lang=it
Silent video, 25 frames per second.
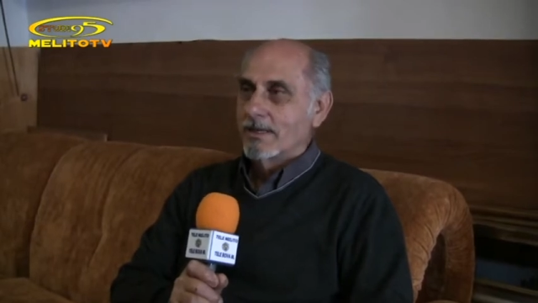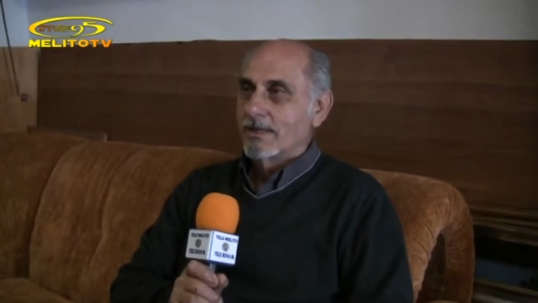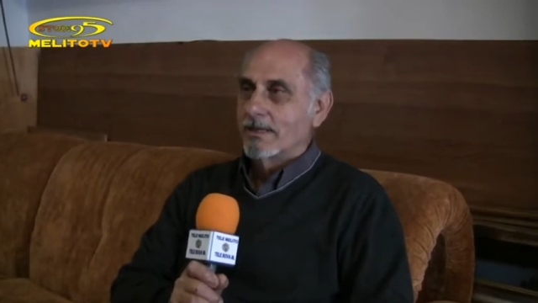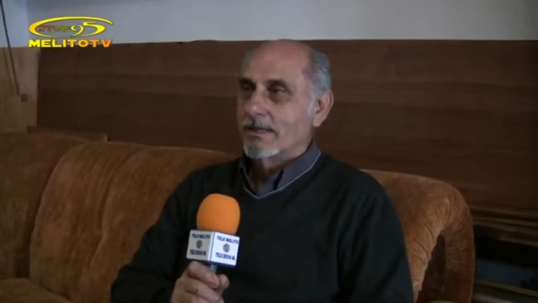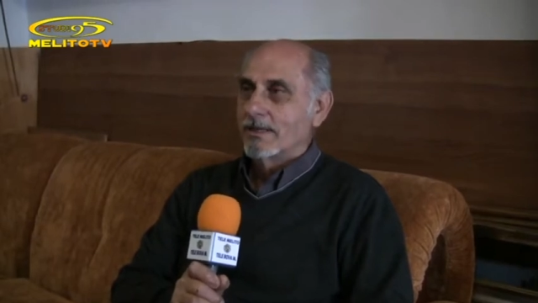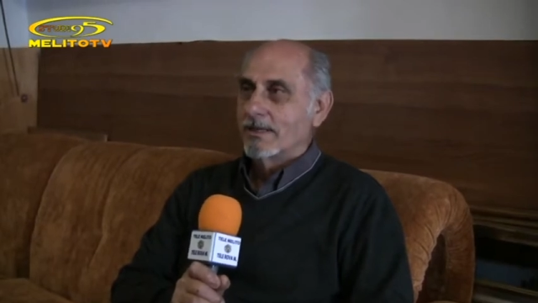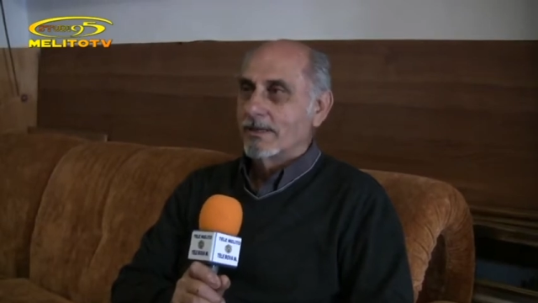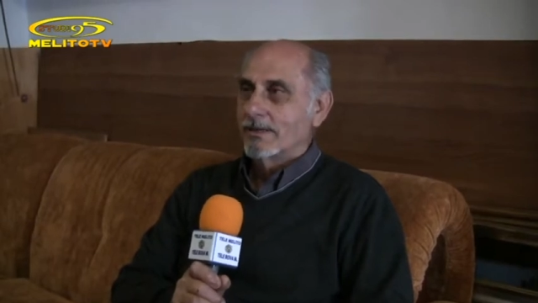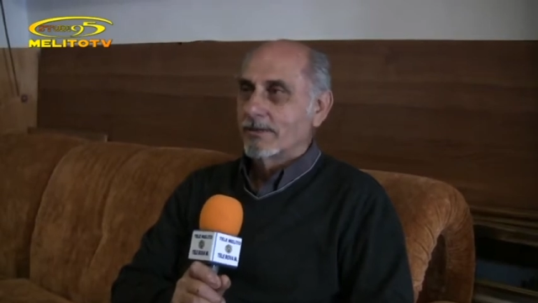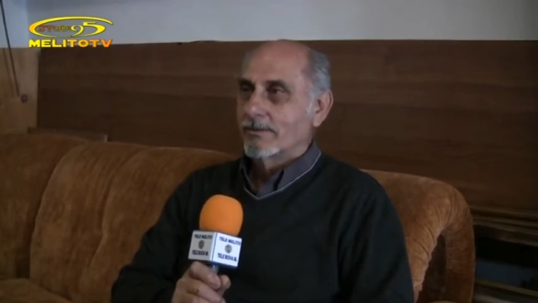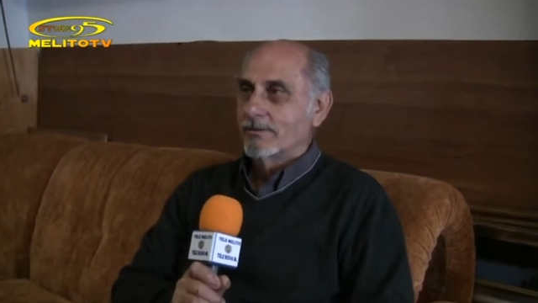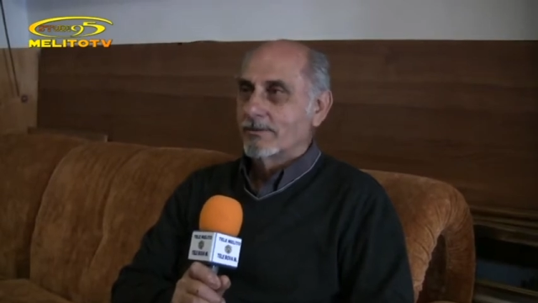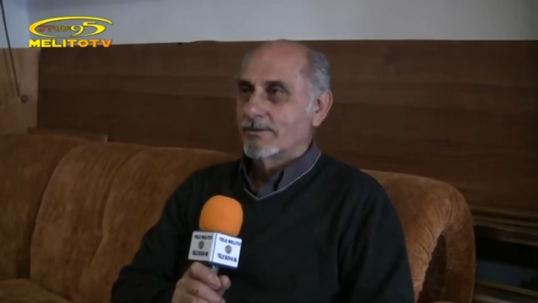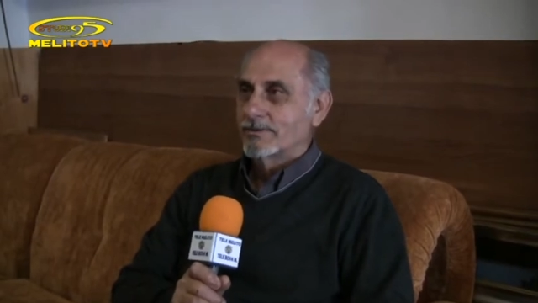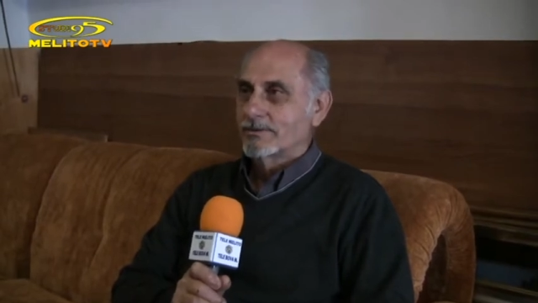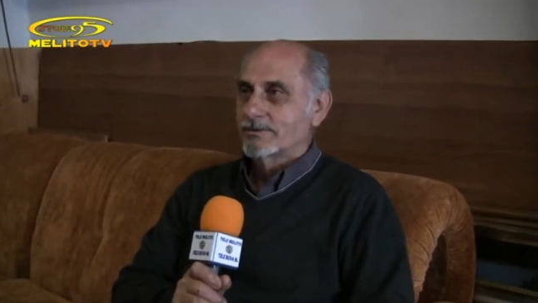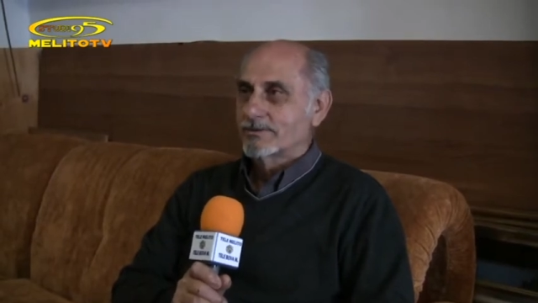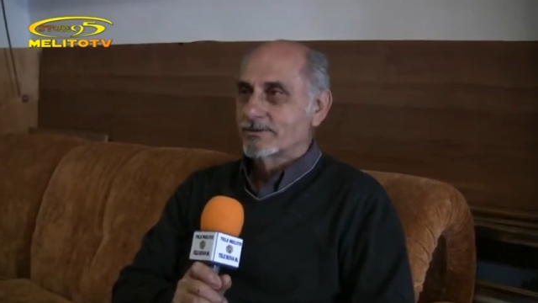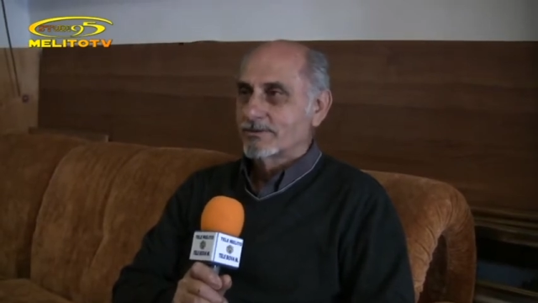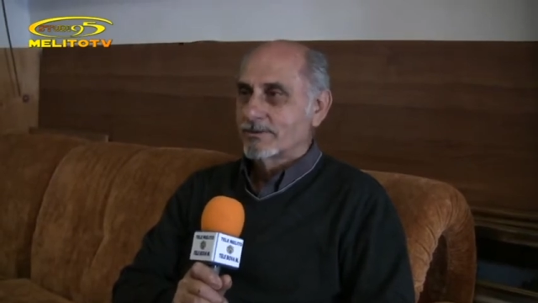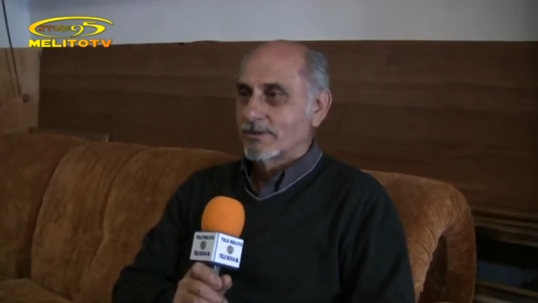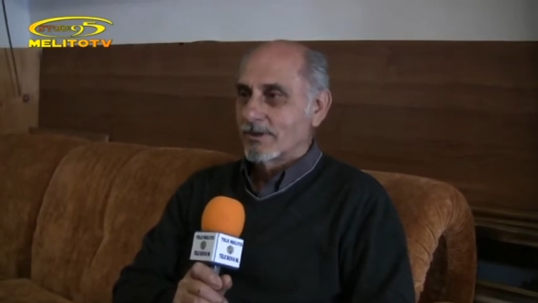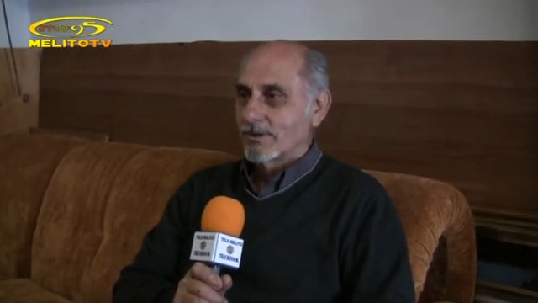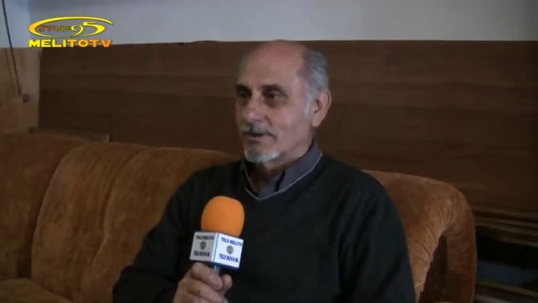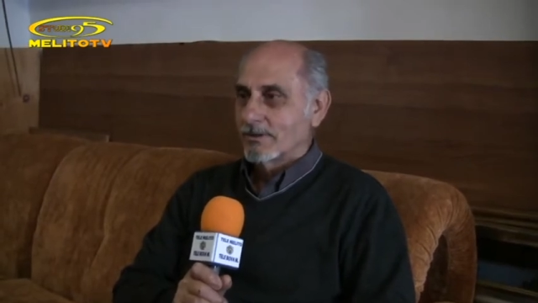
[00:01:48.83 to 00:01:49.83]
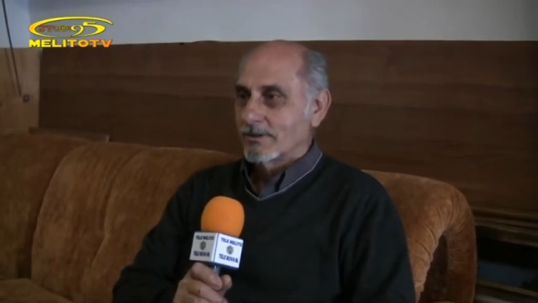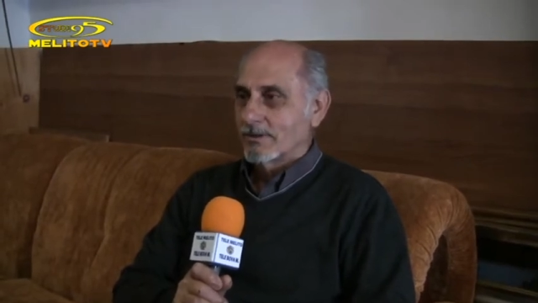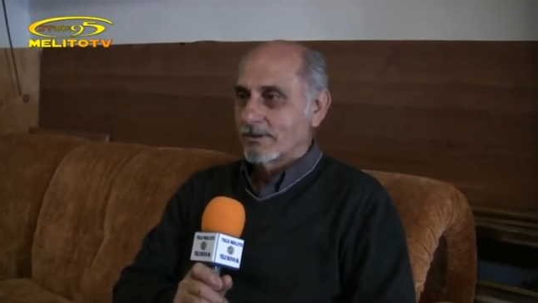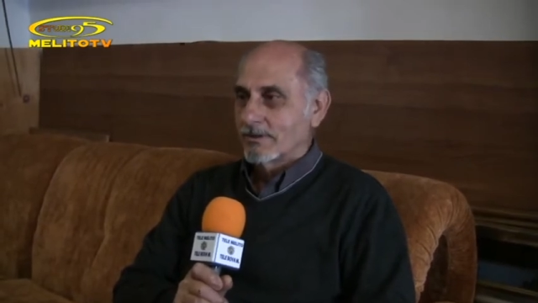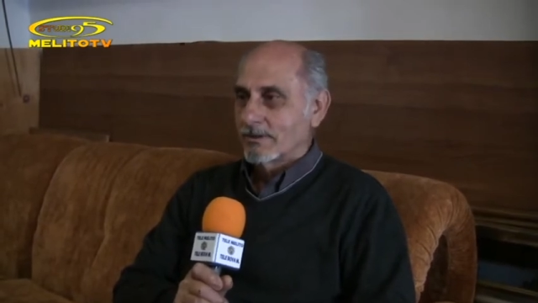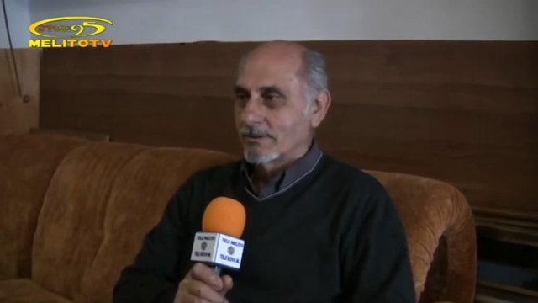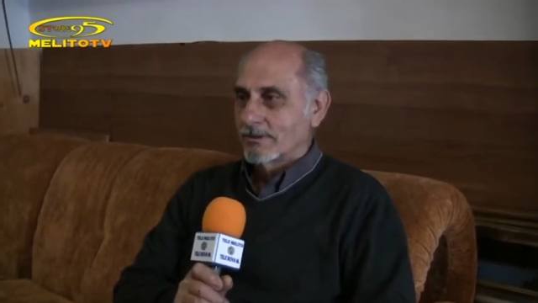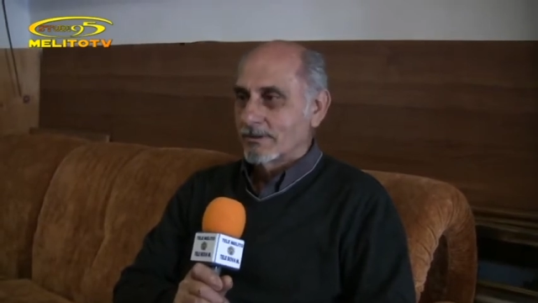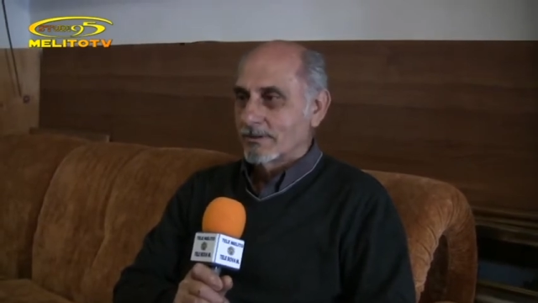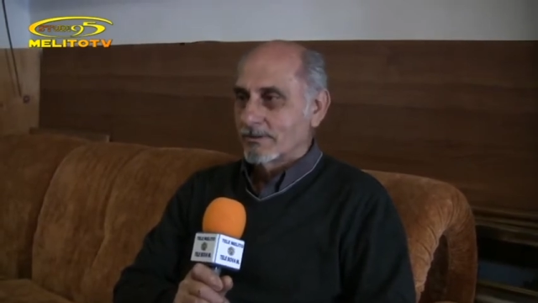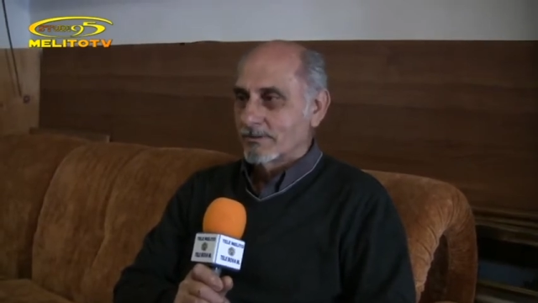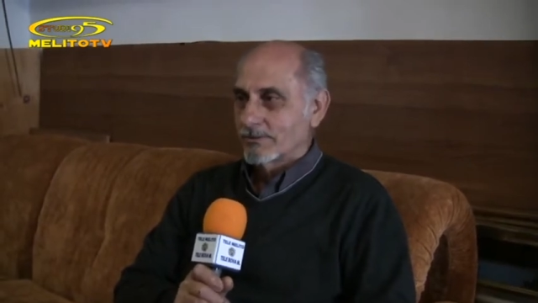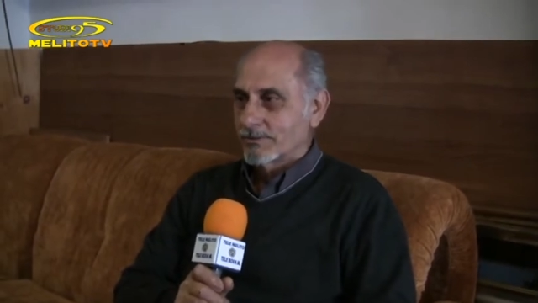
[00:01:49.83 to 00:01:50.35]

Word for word: eh, questo,